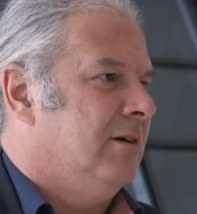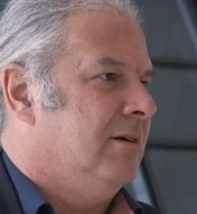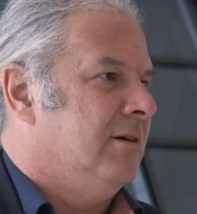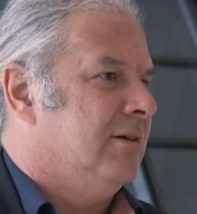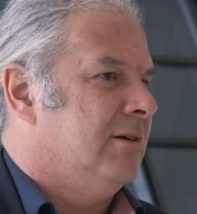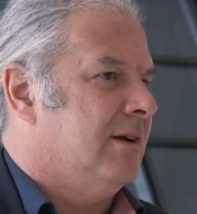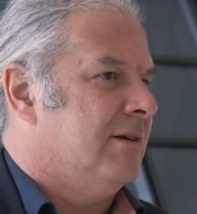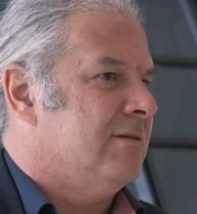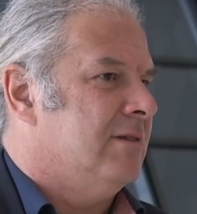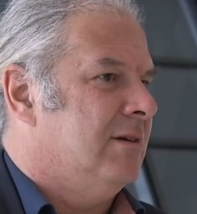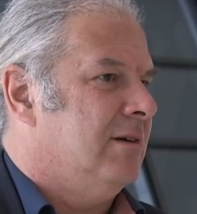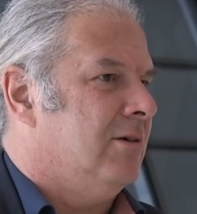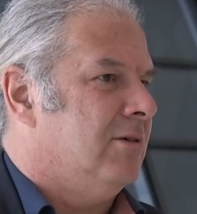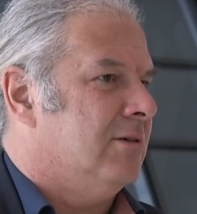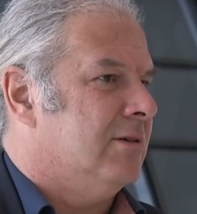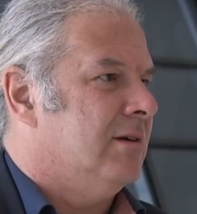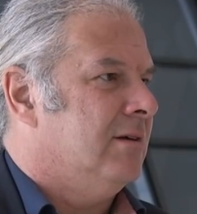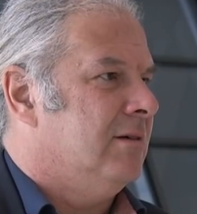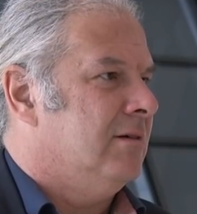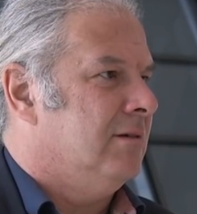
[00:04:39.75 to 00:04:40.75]
Äh, dass sie
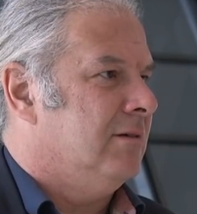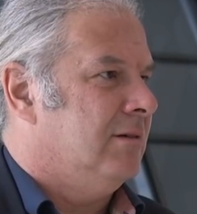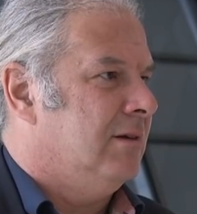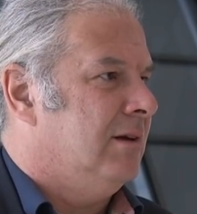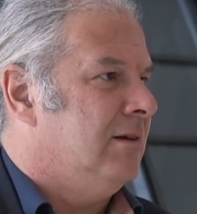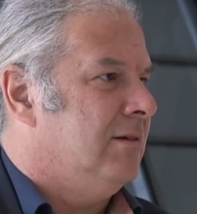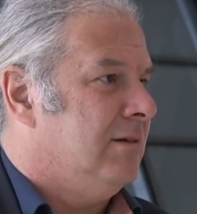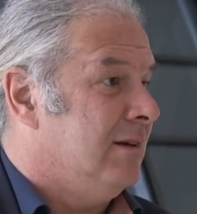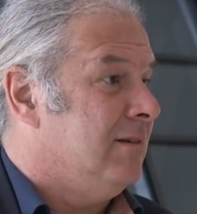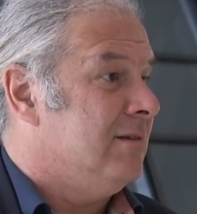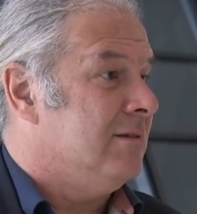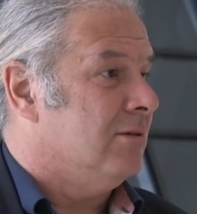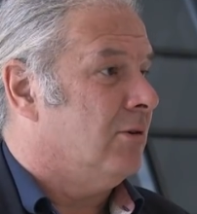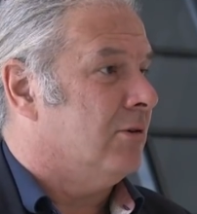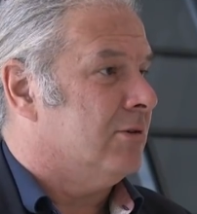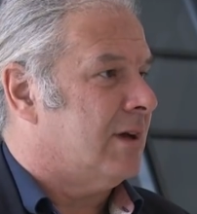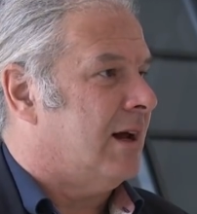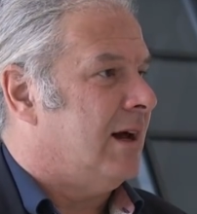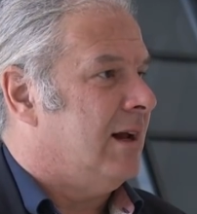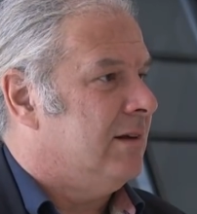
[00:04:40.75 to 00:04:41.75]
auch die, die, diesen
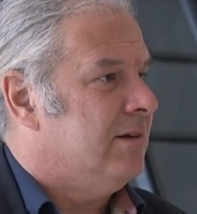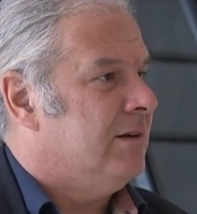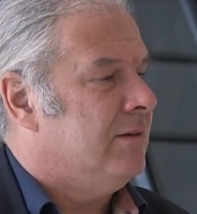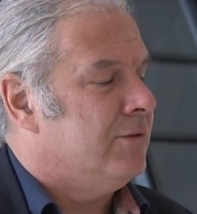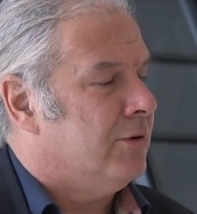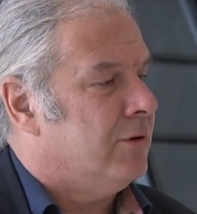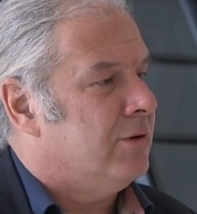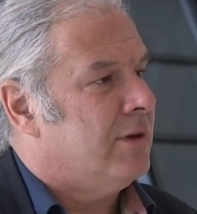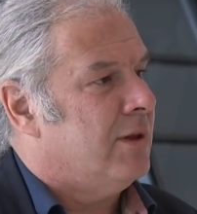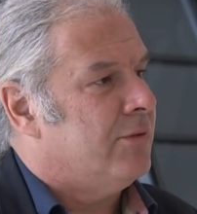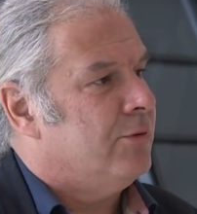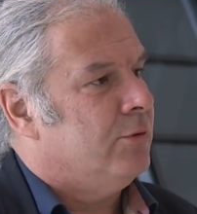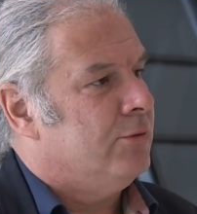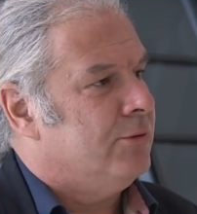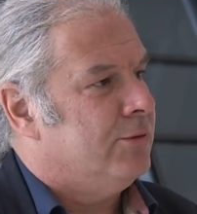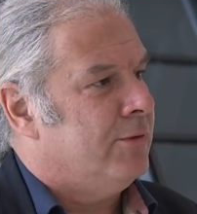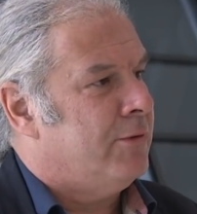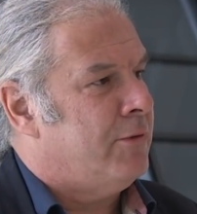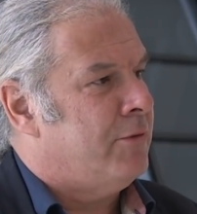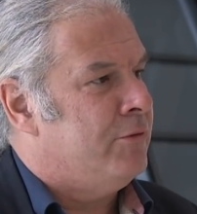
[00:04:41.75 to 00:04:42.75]
neutralen
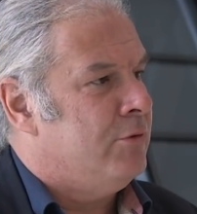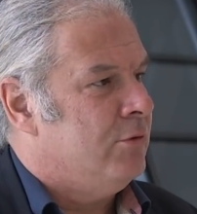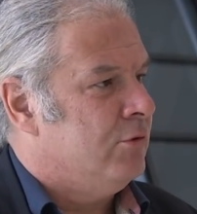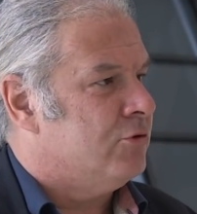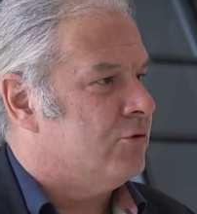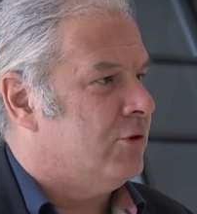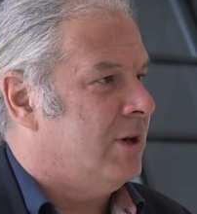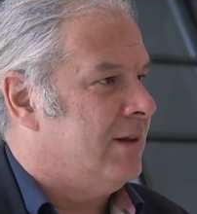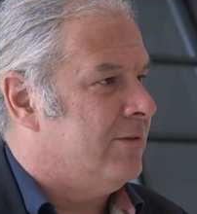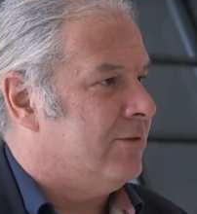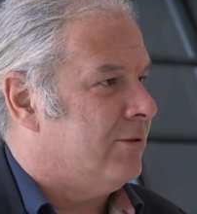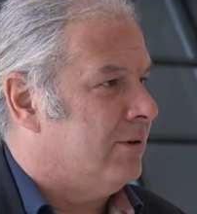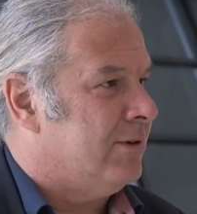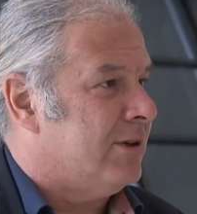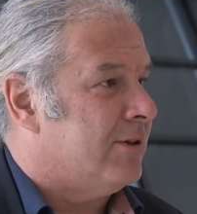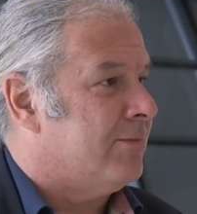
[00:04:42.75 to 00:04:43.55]
Hilfsorganisationen zur Verfügung stellen sollen.